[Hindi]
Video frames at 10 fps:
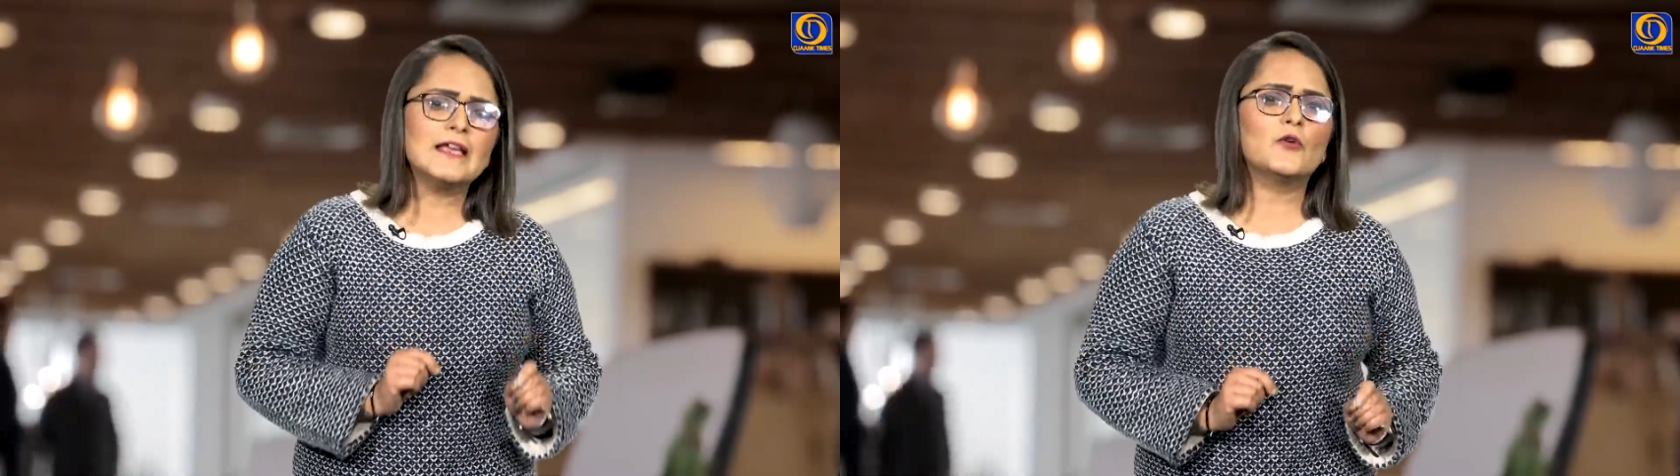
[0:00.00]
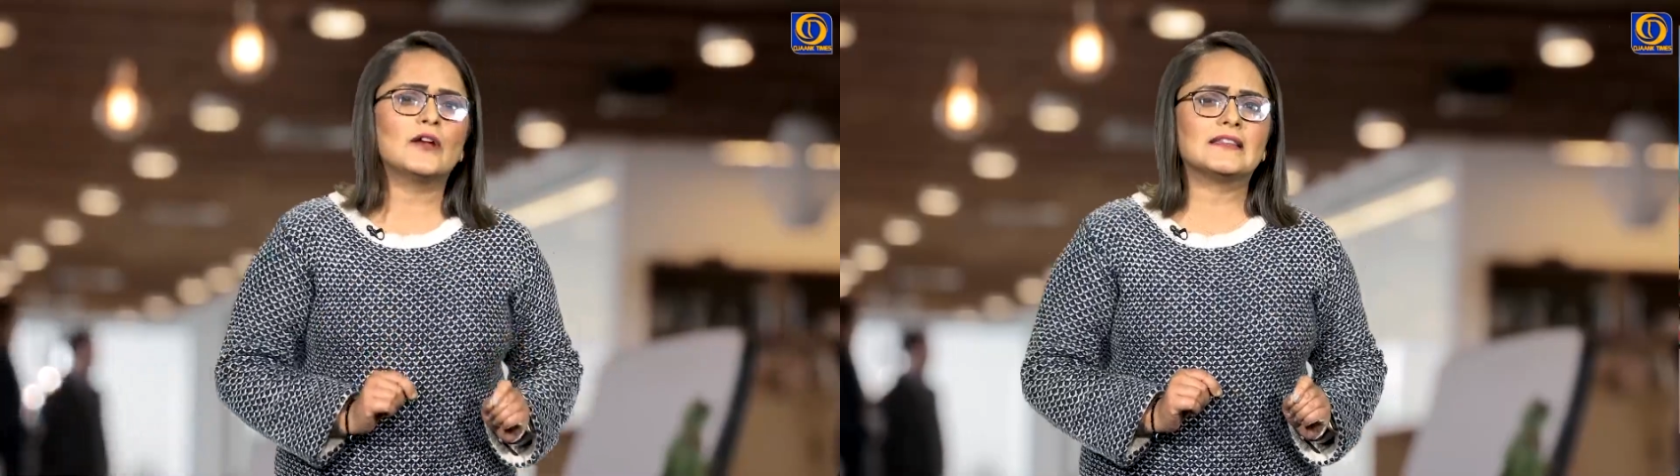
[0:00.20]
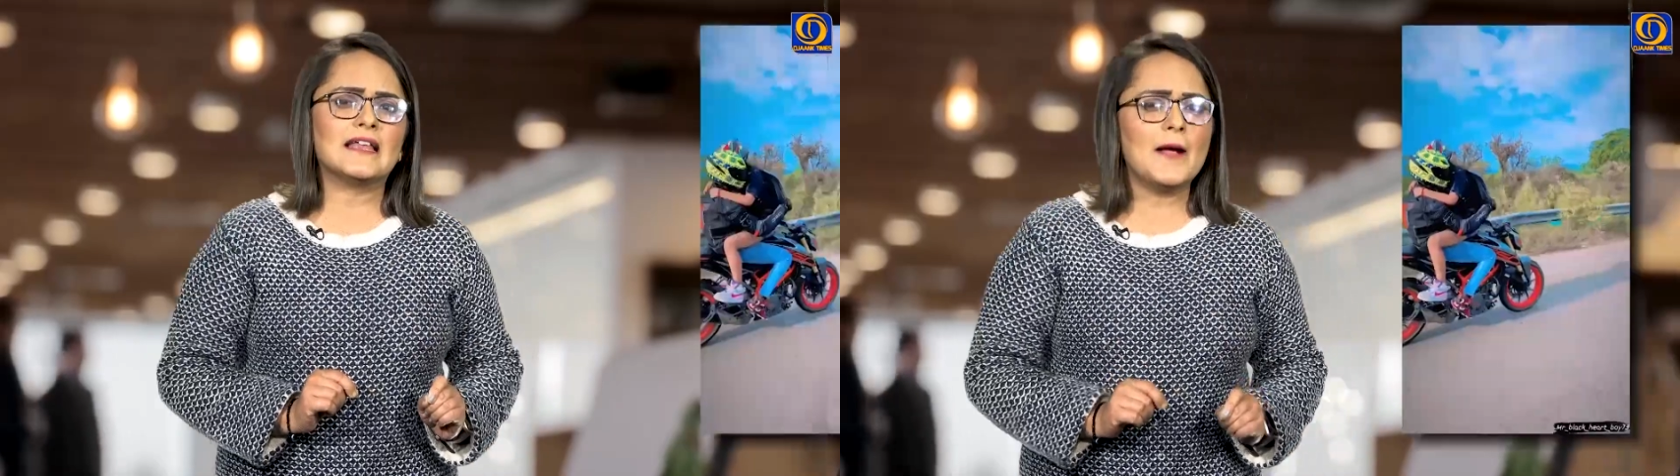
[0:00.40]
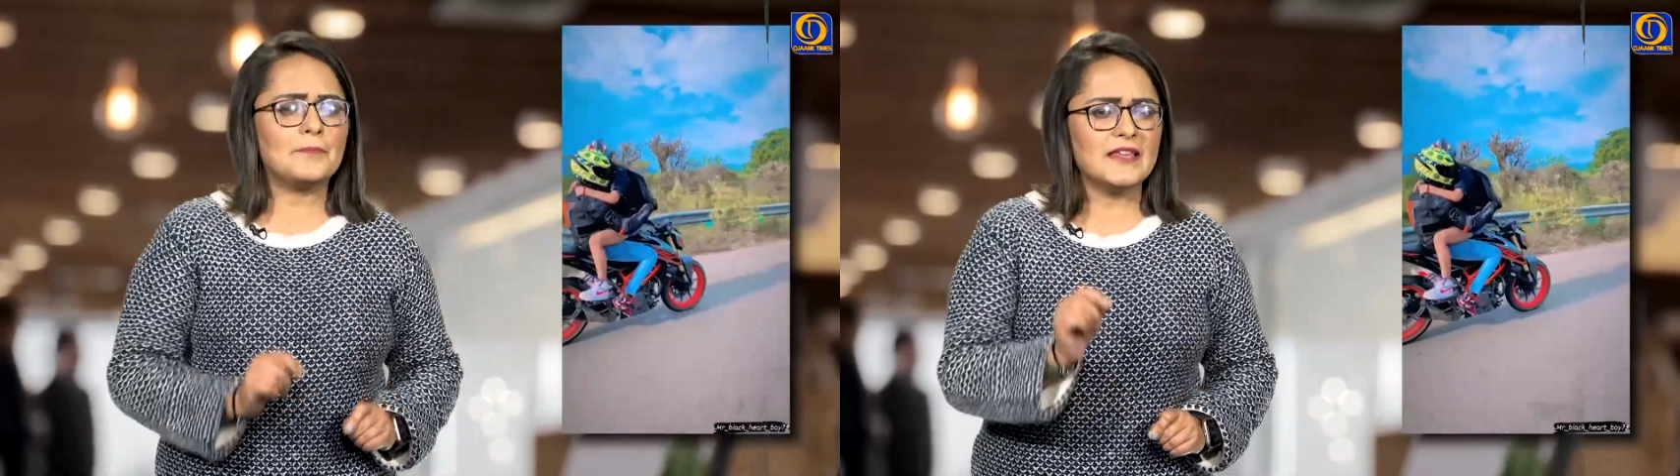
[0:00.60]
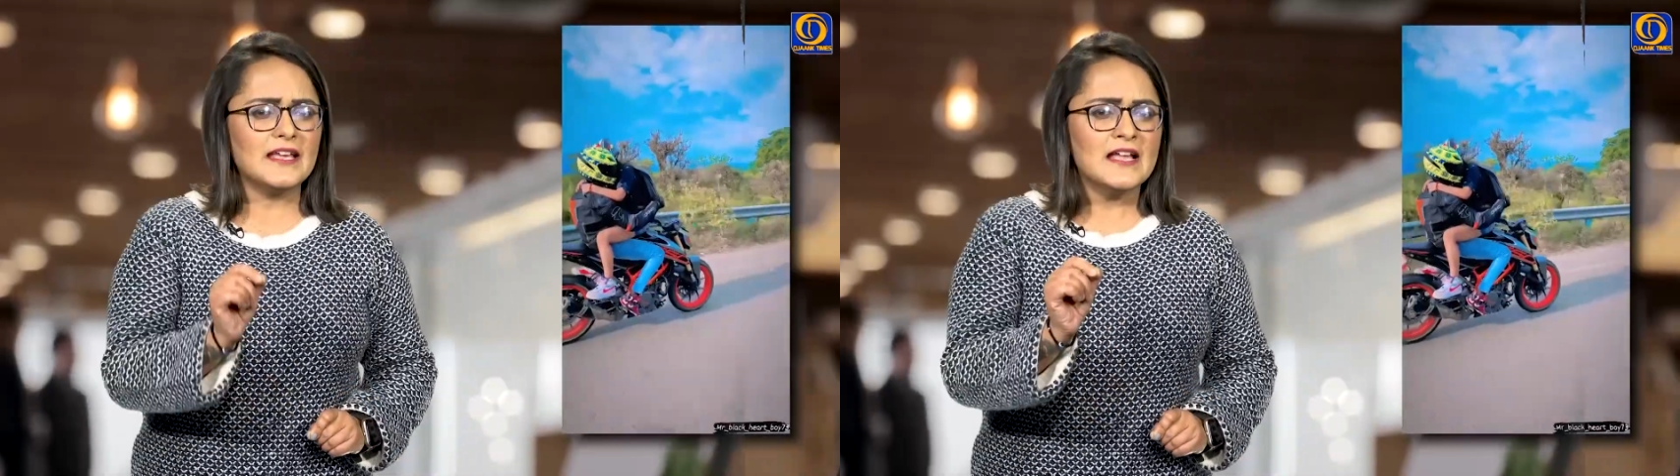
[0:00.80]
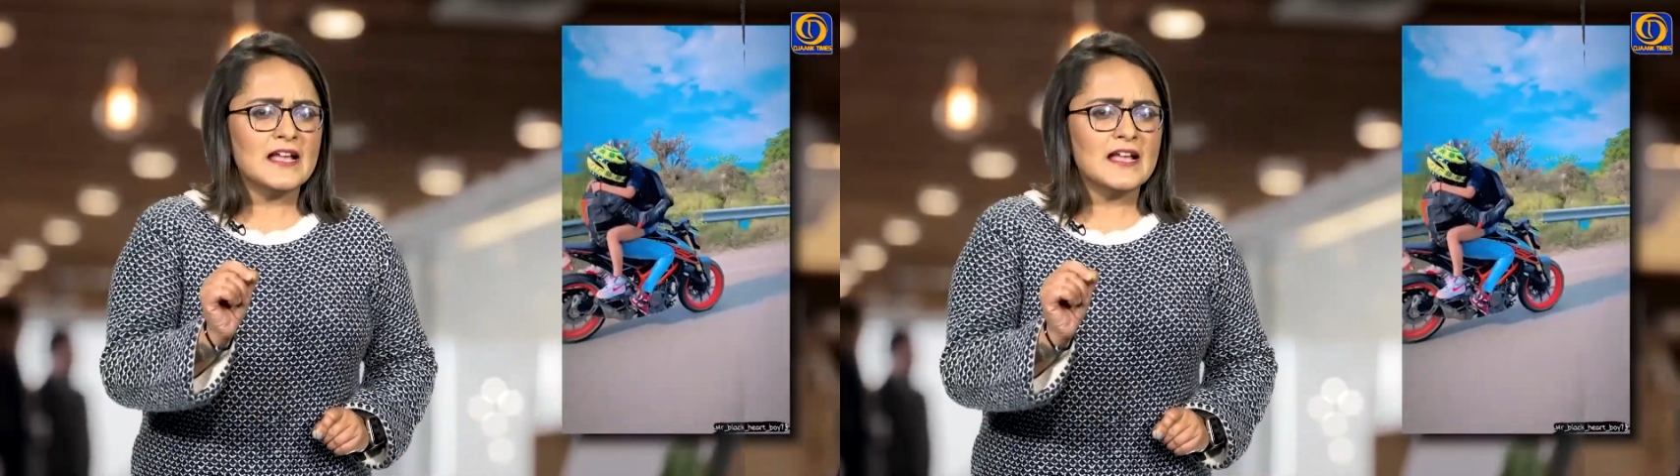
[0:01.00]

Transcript: हीरो की तरह अपनी